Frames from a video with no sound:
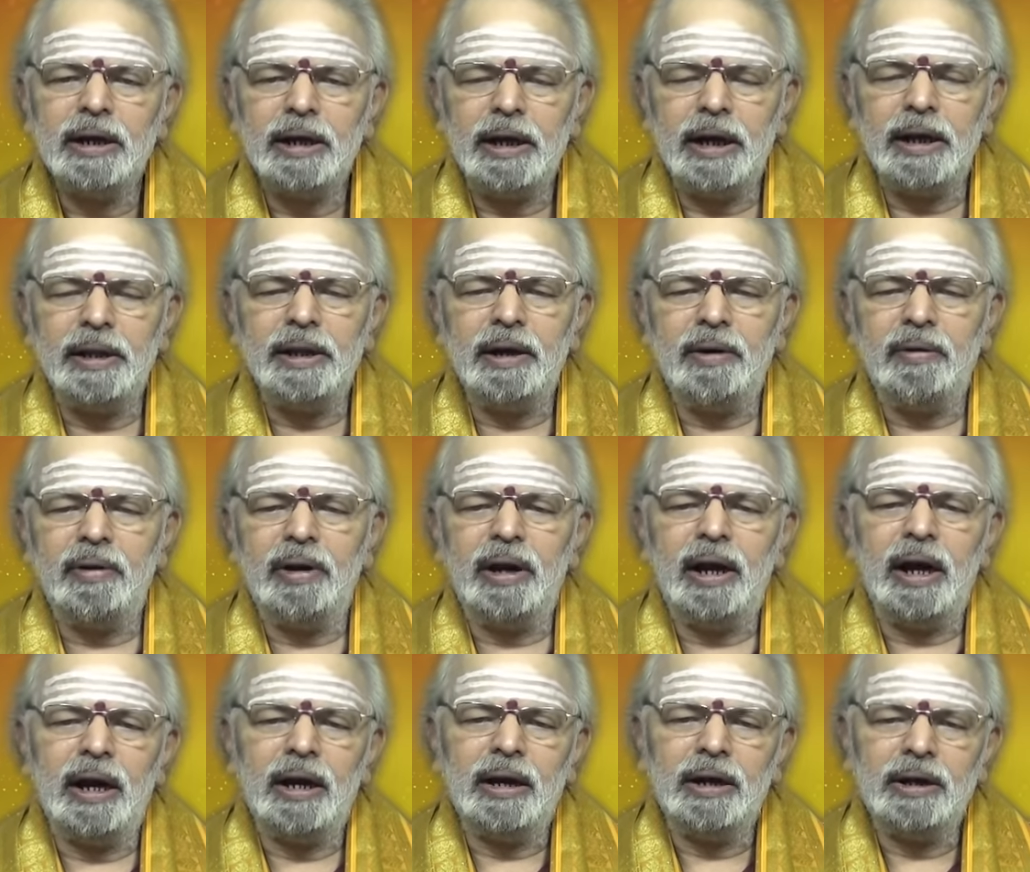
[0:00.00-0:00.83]
ఏది
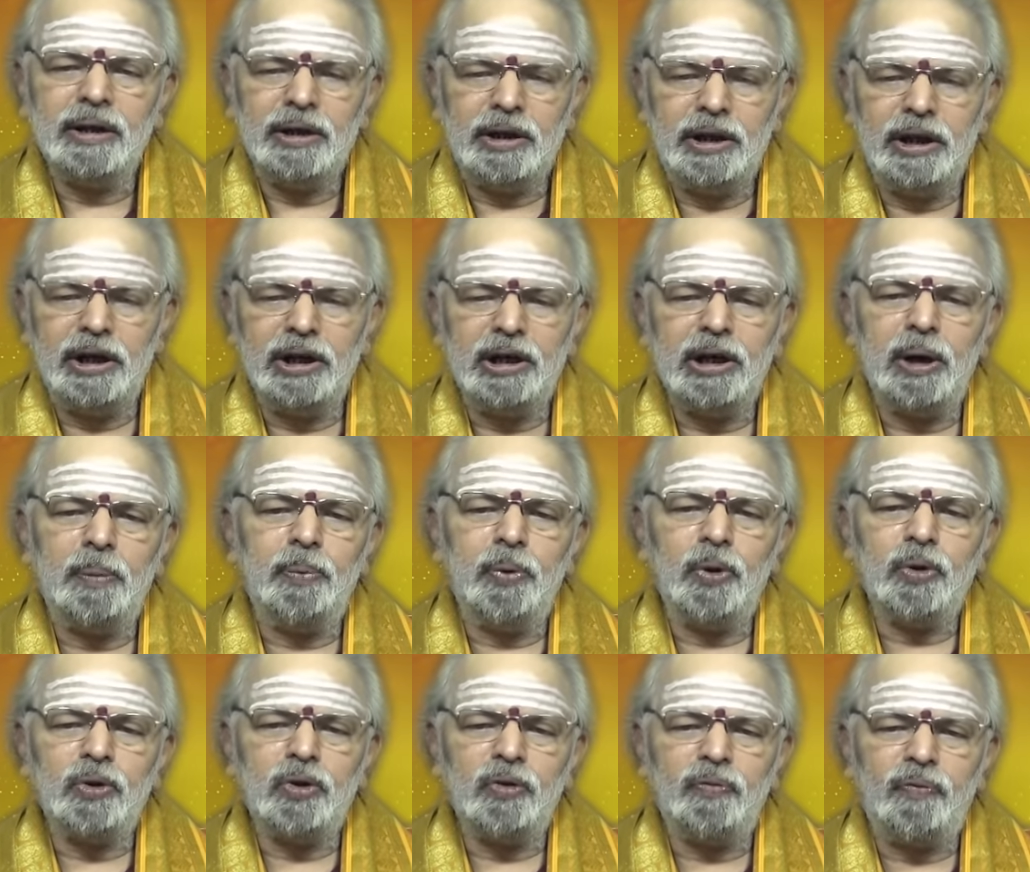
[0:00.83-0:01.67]
ఏమైనా టీ
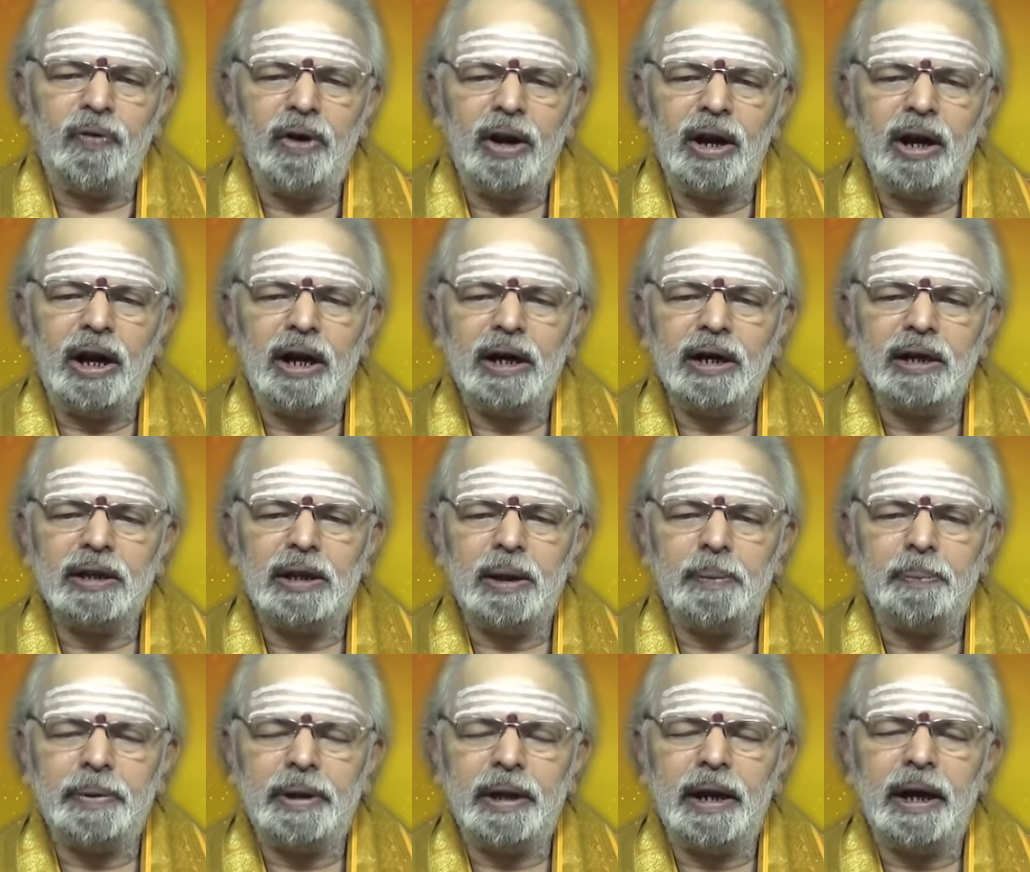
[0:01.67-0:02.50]
కప్పులు తుఫాన్ లాంటివి
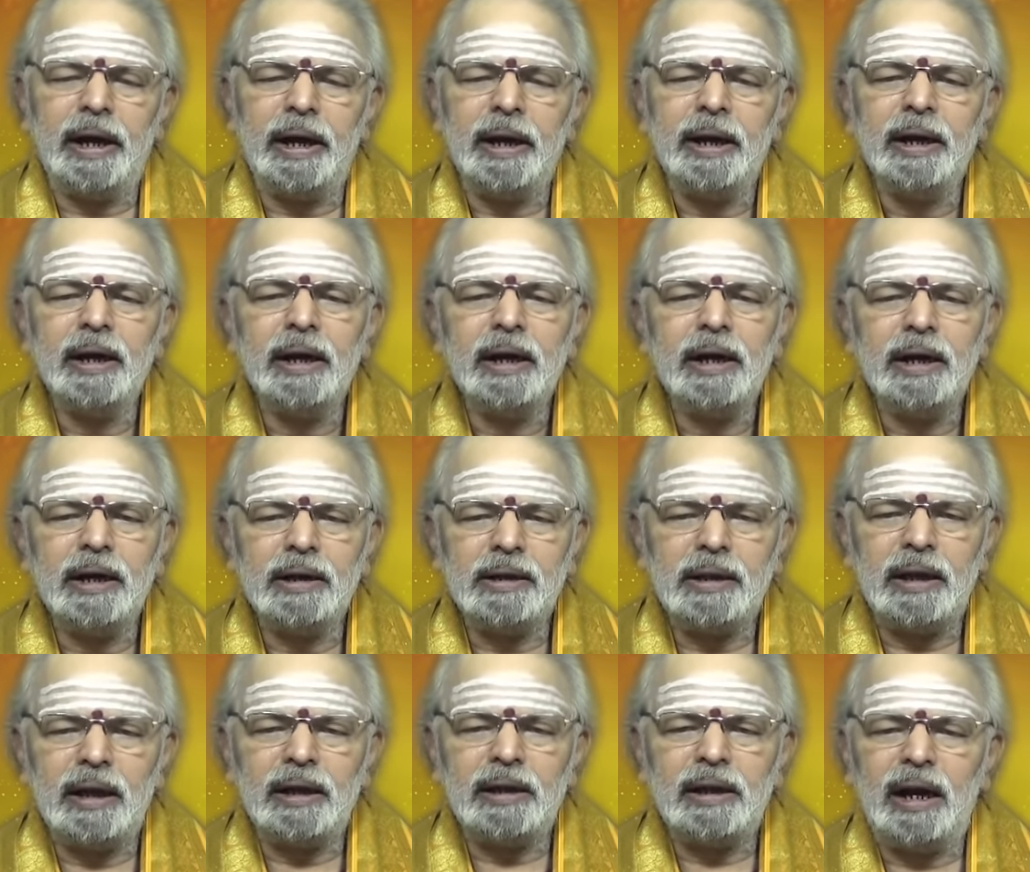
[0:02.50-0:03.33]
తప్పితే
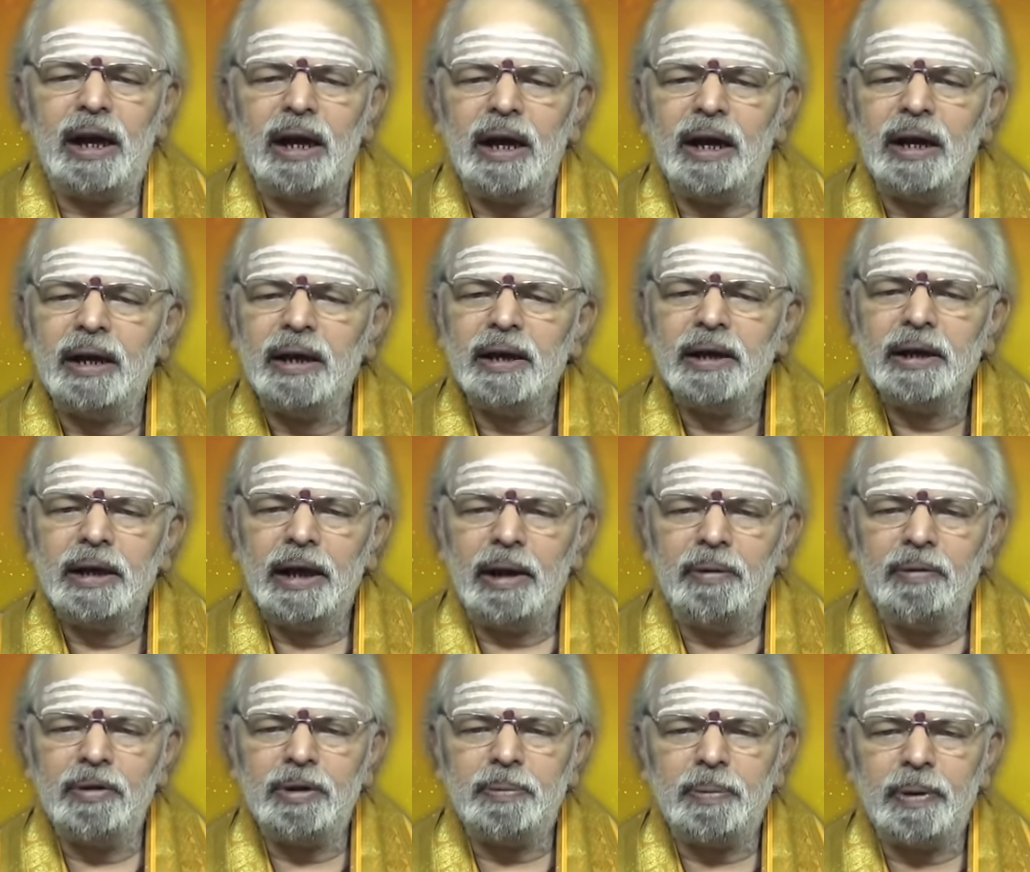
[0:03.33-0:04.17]
ఇతరత్ర
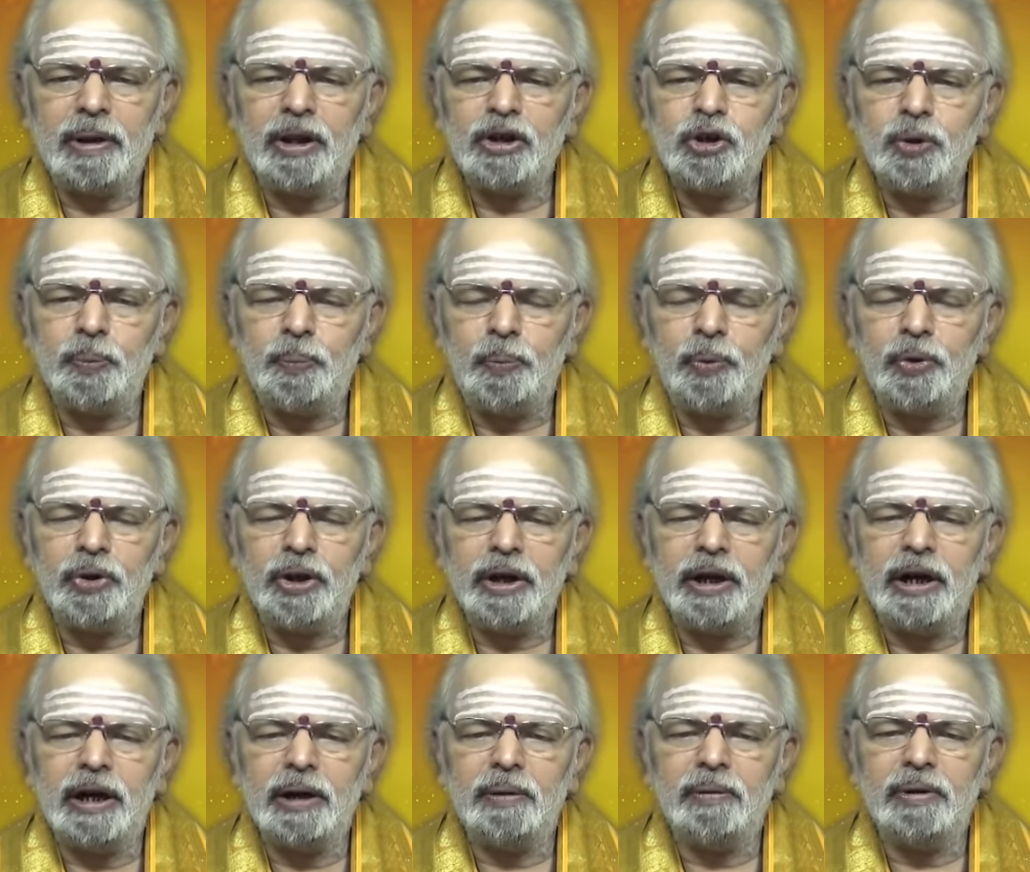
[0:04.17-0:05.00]
ఏమి
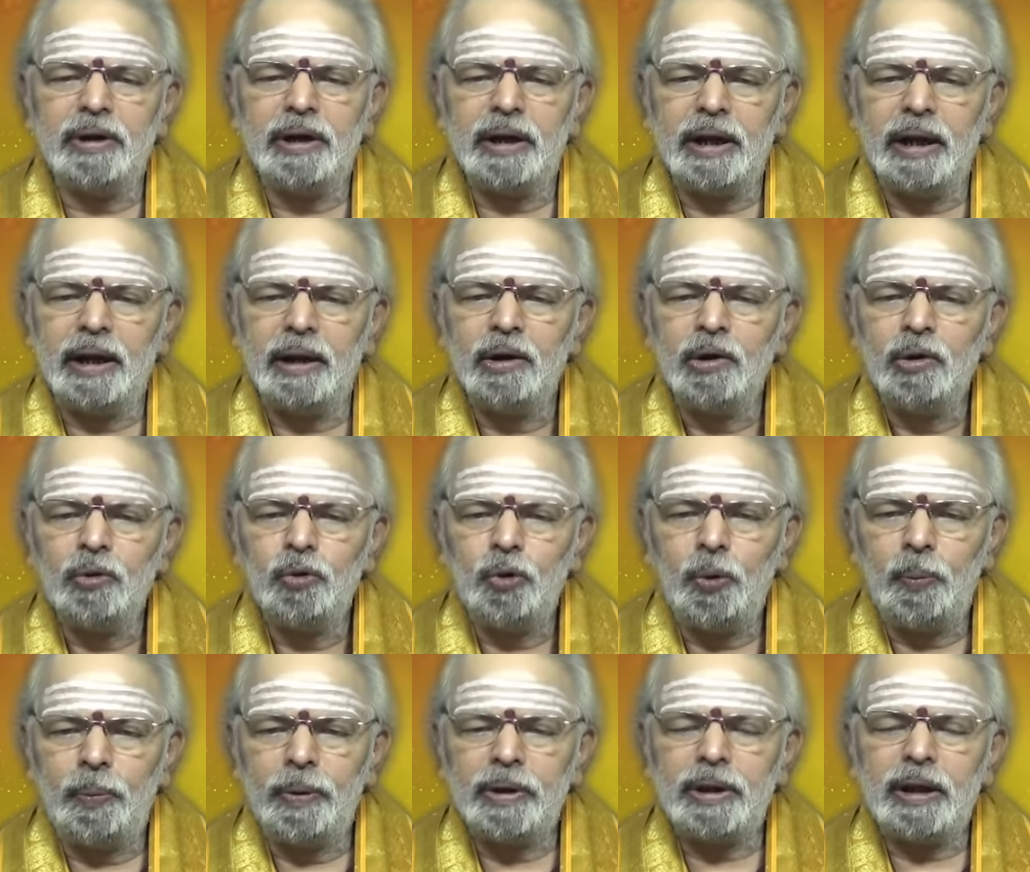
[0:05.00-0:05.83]
చెప్పుకోదగినటువంటి
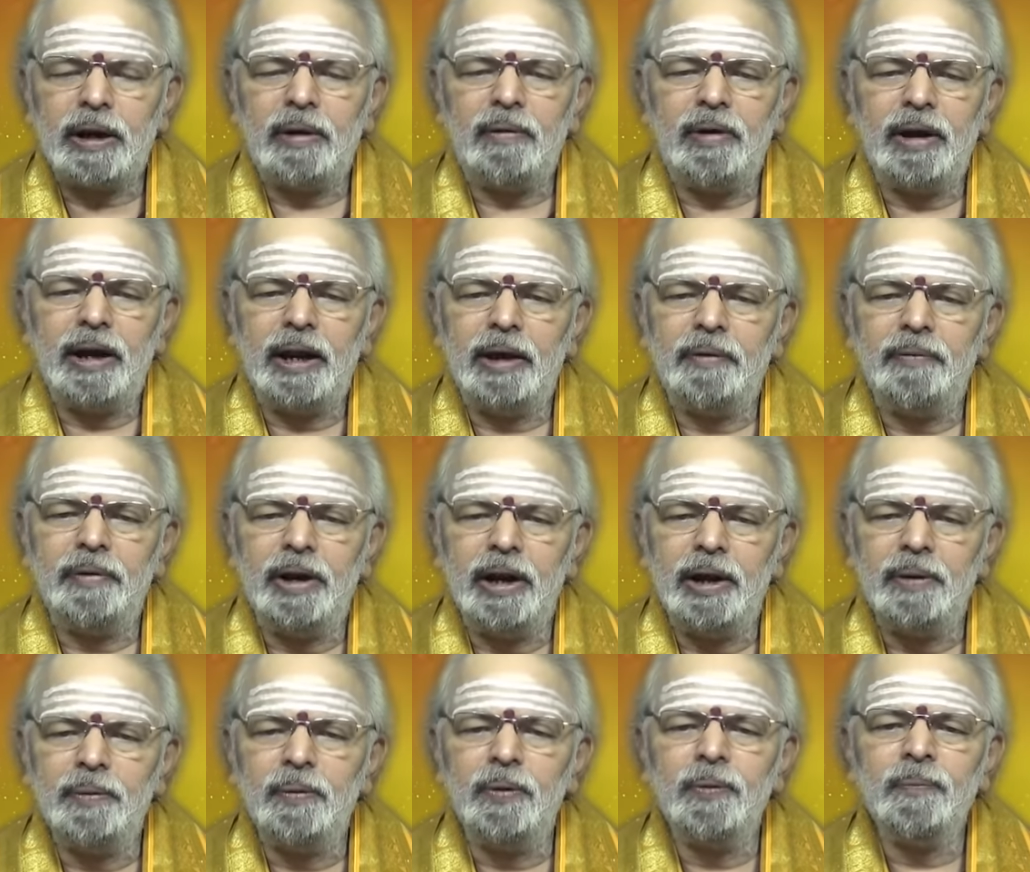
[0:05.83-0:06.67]
ఉపద్రవాలు ఏమీ
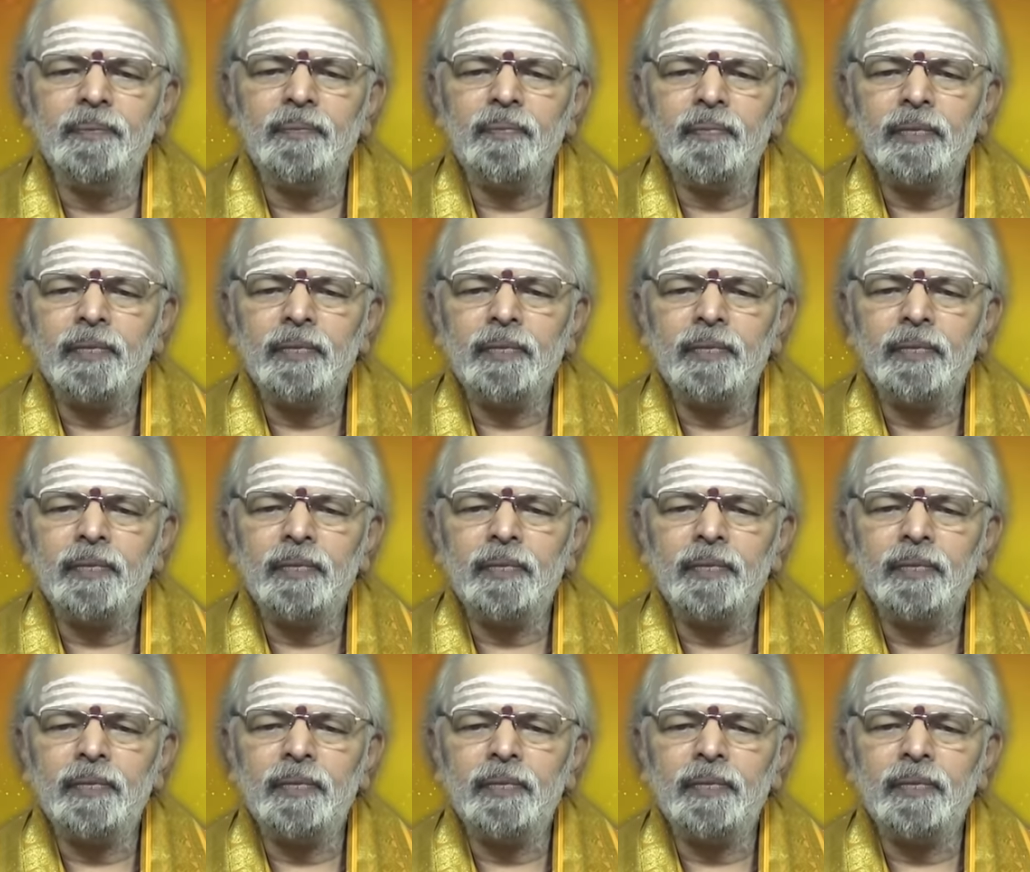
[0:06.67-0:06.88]
లేవు